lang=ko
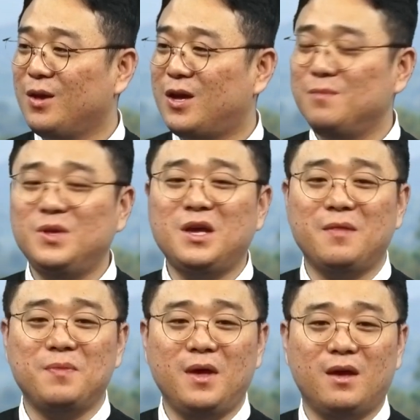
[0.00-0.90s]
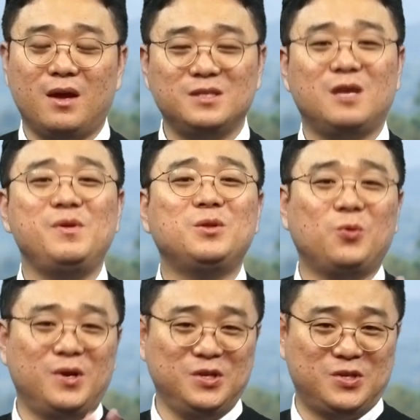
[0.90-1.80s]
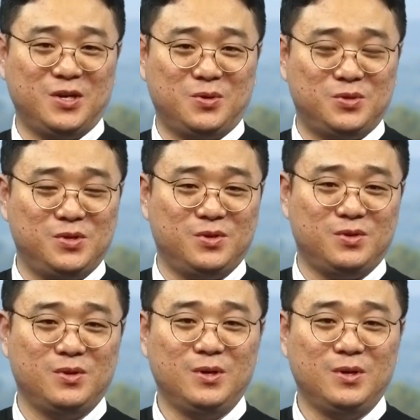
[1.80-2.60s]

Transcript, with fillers: 감기 같네. 한 3일 동안은 그랬거든요.